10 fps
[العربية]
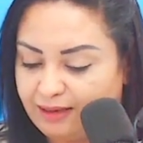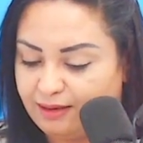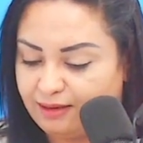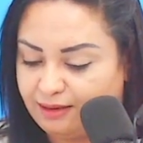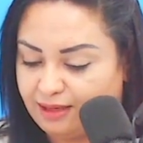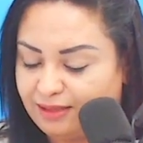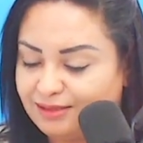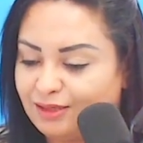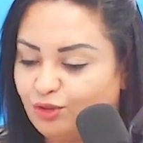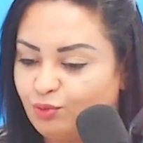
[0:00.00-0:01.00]

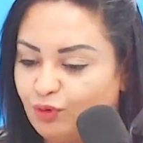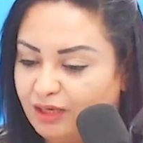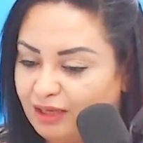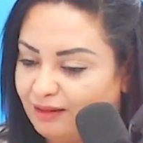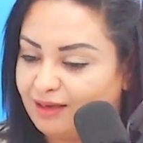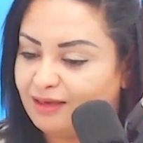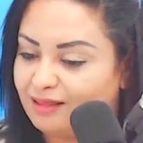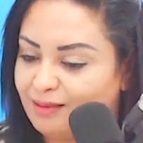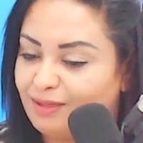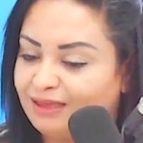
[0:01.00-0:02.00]
رئيس الجمهوريه اذا كان
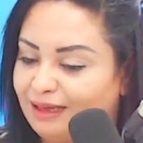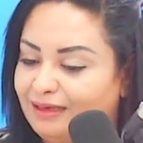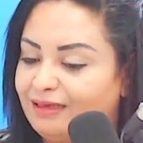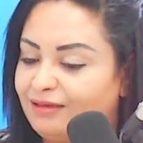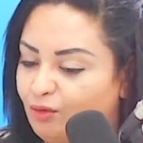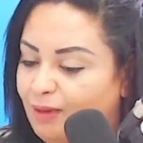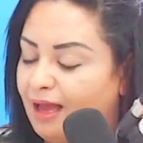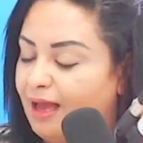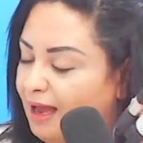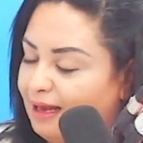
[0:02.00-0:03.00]
ثم التعيينات هذوما
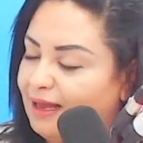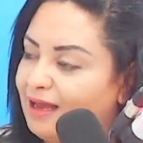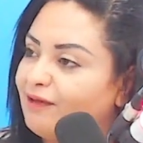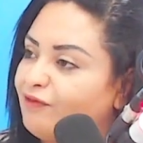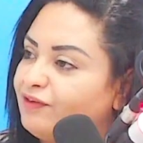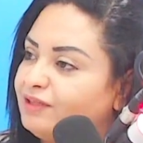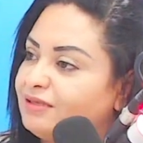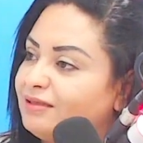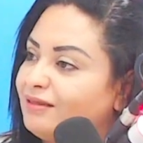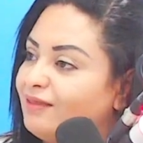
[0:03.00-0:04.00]
على الاقل في الفتره
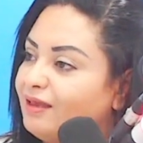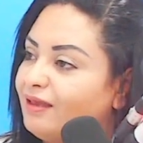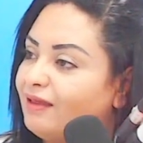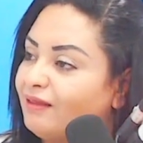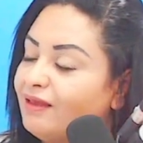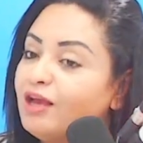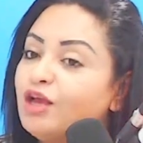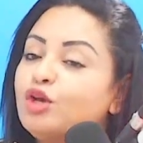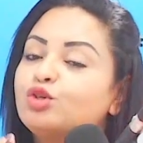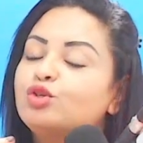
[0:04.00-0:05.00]
الاستثنائيه هذه
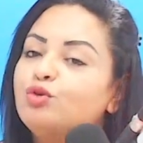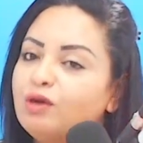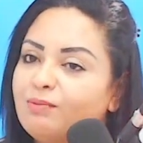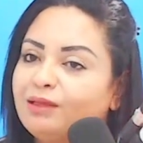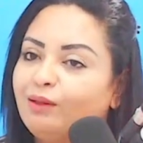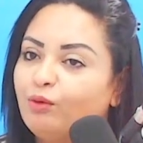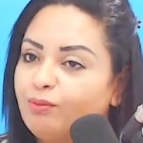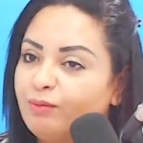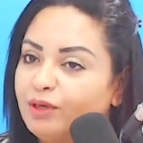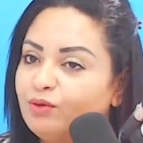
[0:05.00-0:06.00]
شنو المطلوب
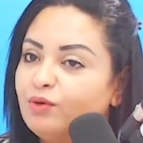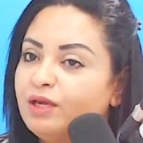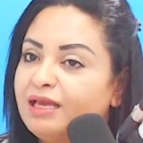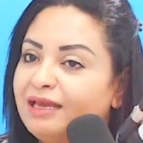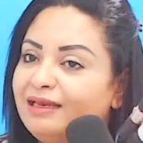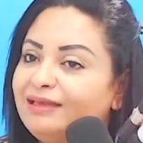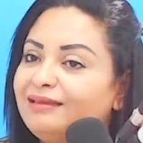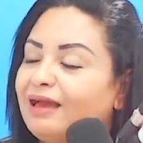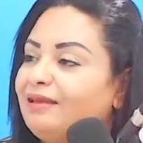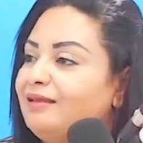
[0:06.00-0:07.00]
منه
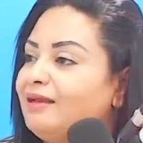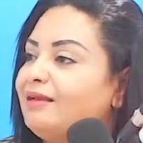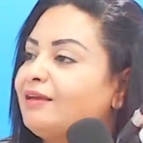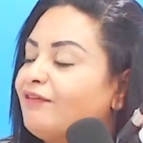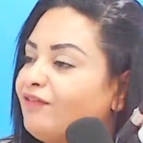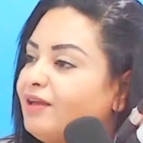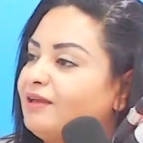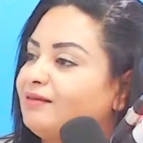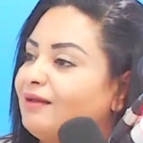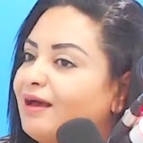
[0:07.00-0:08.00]
لتعيين
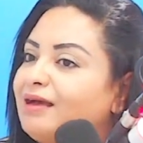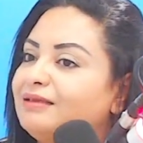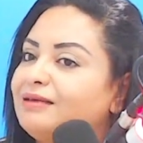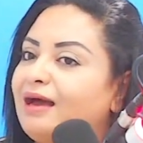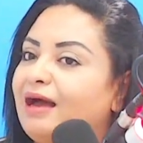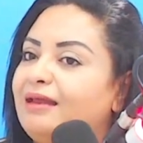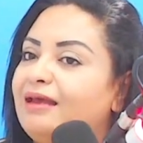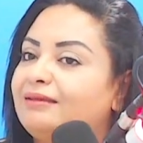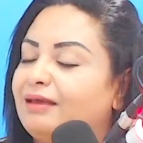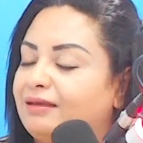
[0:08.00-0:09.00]
الكفاءات القادره
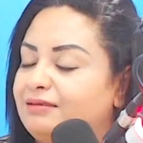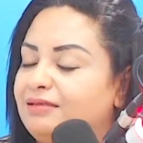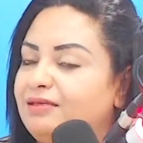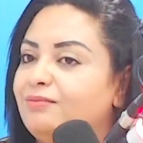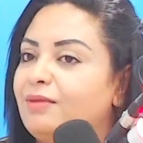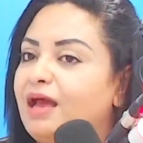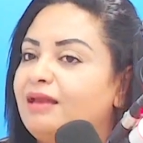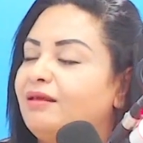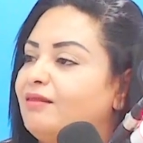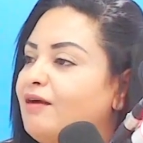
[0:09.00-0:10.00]
على تقديم تقديم
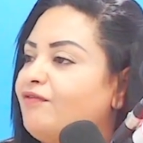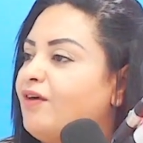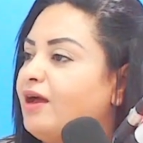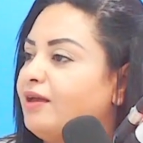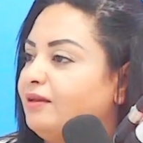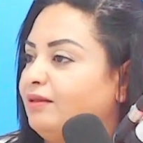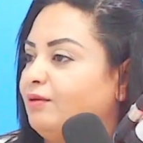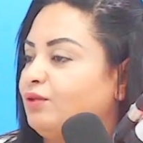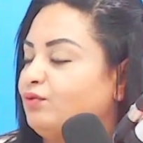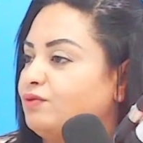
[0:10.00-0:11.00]
الإضافة
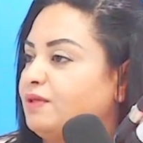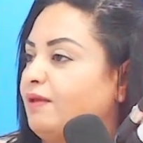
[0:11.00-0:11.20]
للدولة التونسية